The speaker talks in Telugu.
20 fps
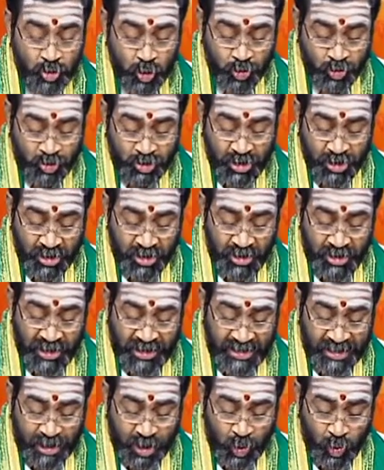చొచ్చిరి
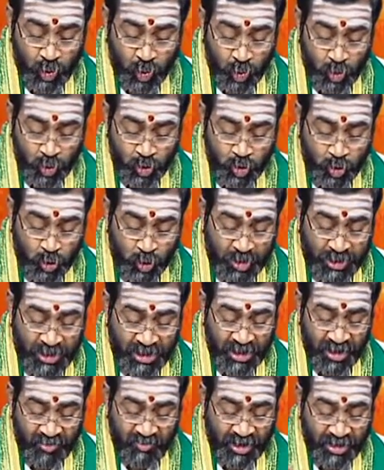లంకలోను
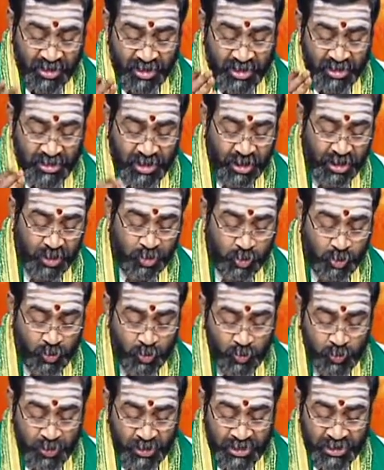
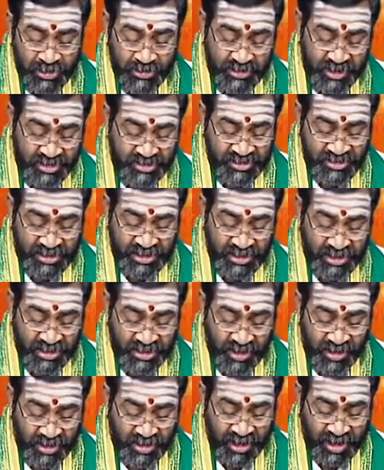సుగ్రీవంగదాదులు తెచ్చిరి
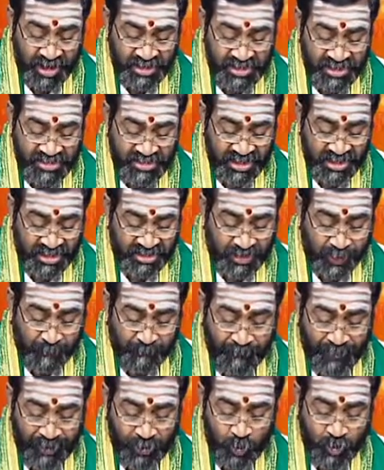రాకాశిచర
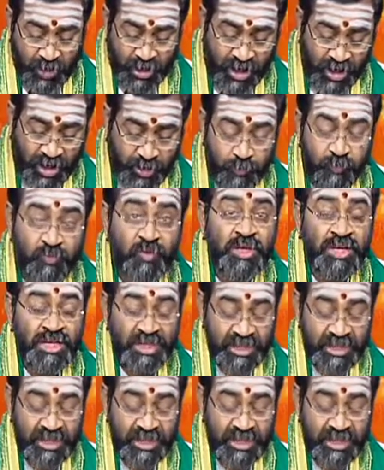తెప్పలుగాను